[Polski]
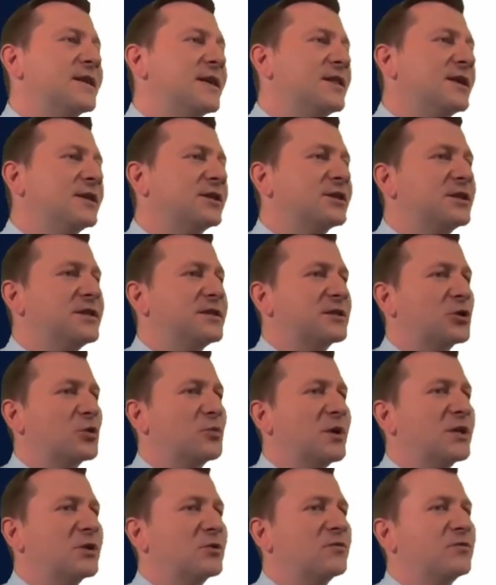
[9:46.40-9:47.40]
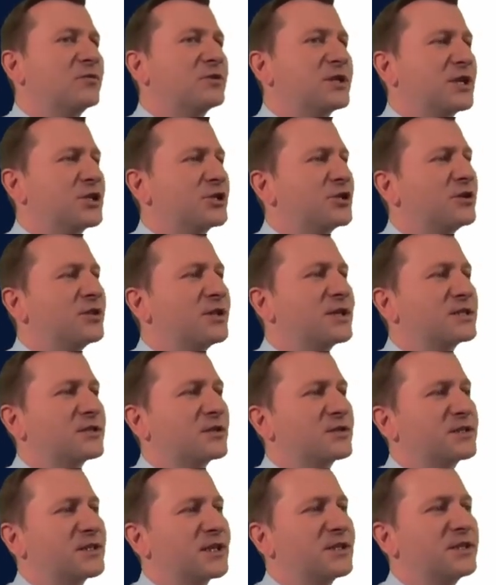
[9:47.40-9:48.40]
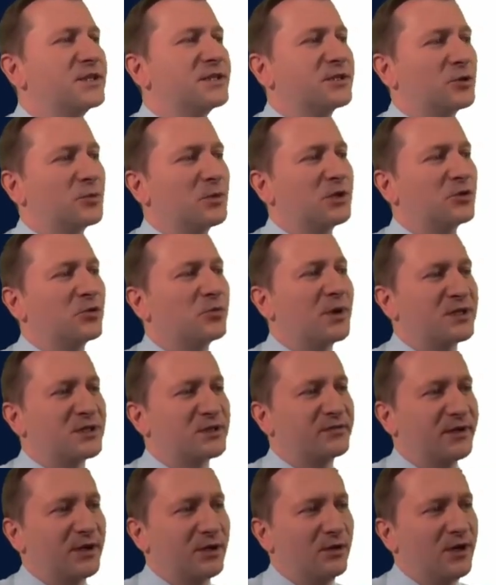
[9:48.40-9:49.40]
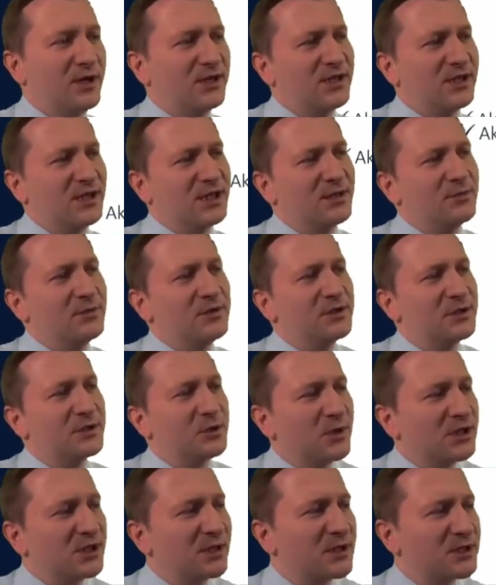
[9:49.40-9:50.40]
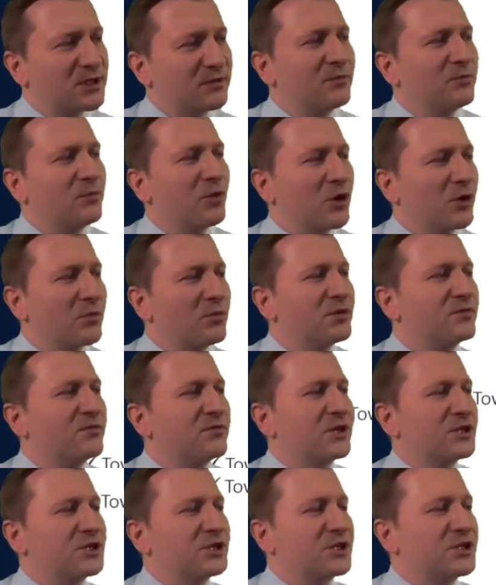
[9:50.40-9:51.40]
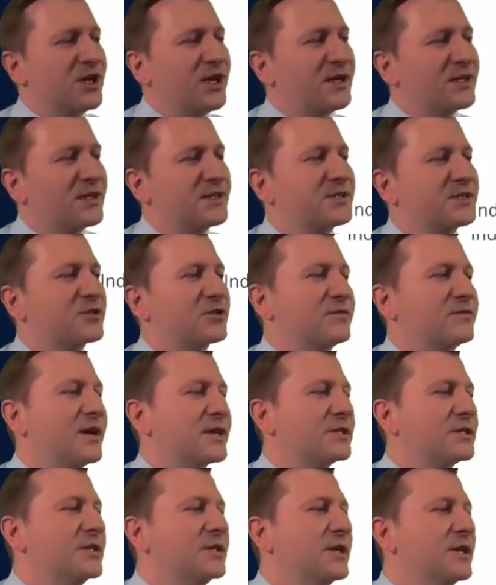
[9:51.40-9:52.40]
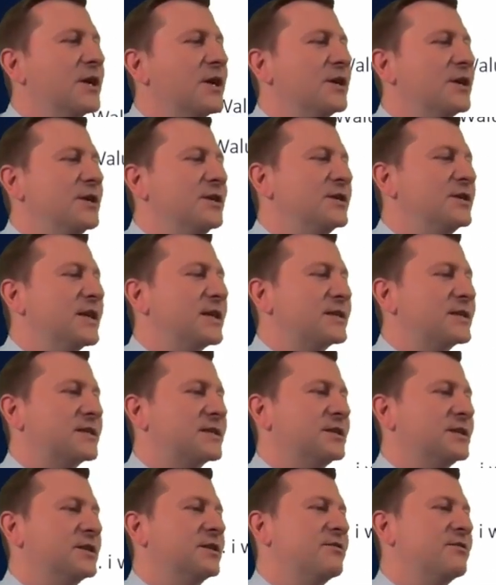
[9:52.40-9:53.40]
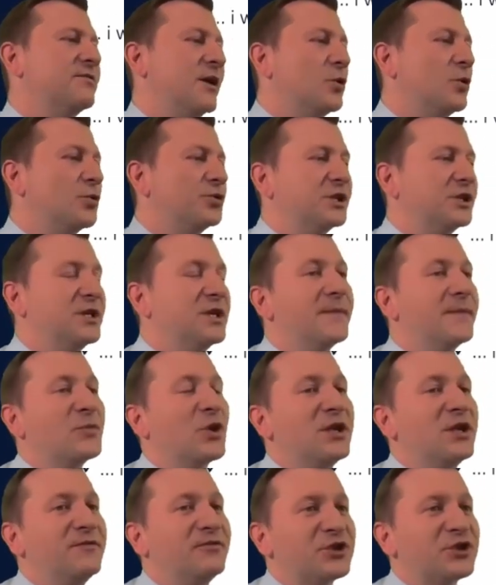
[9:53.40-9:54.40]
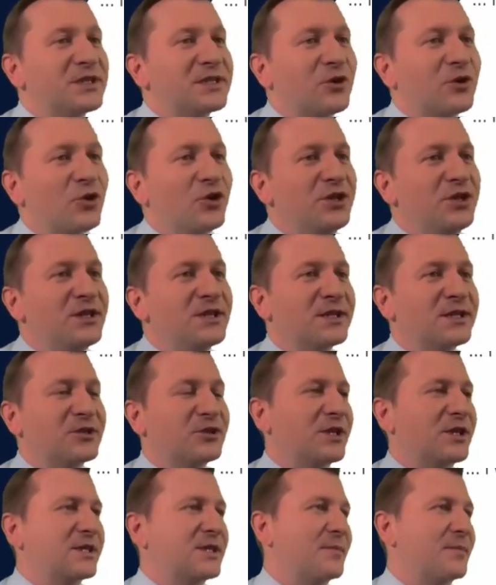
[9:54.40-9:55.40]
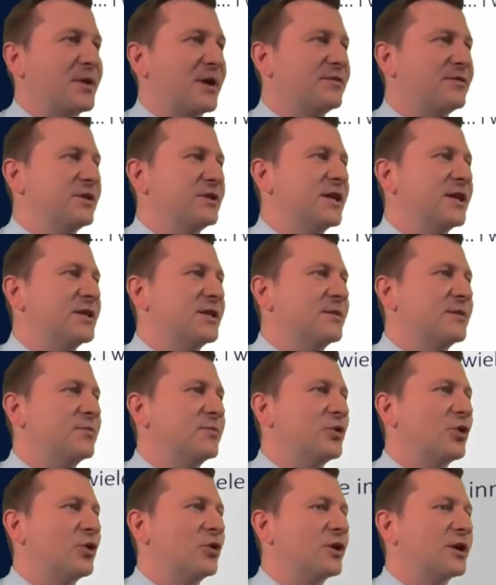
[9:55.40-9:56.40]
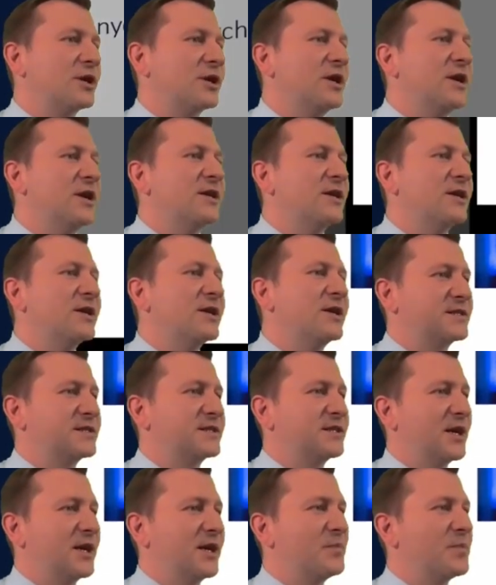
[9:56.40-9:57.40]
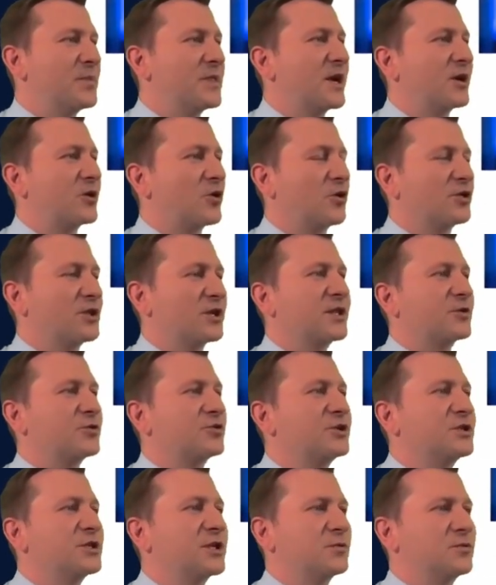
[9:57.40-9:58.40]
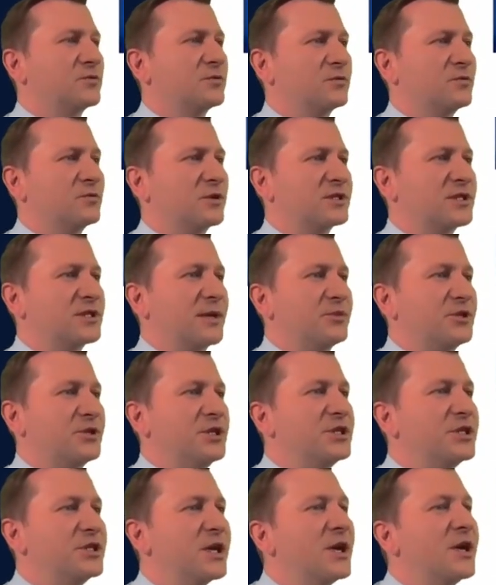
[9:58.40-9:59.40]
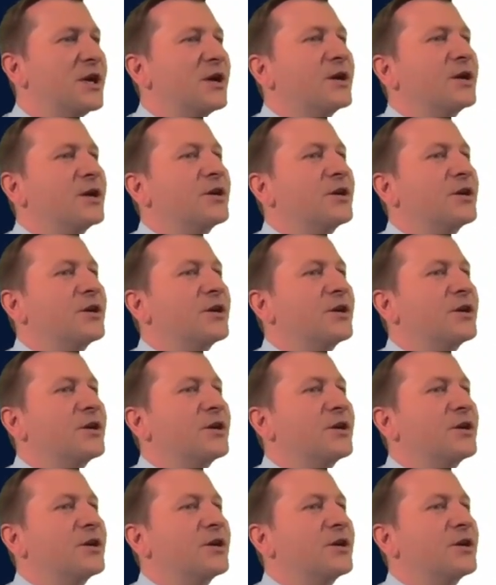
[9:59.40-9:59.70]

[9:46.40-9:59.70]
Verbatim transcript: e, cena tych instrumentów uzależniona jest od ceny instrumentu bazowego, a takim instrumentem bazowym mogą być właśnie akcje, towary, indeksy, waluty, no i wszystko inne, co tak naprawdę dany broker zechce nam jako kontrakt na różnicę udostępnić.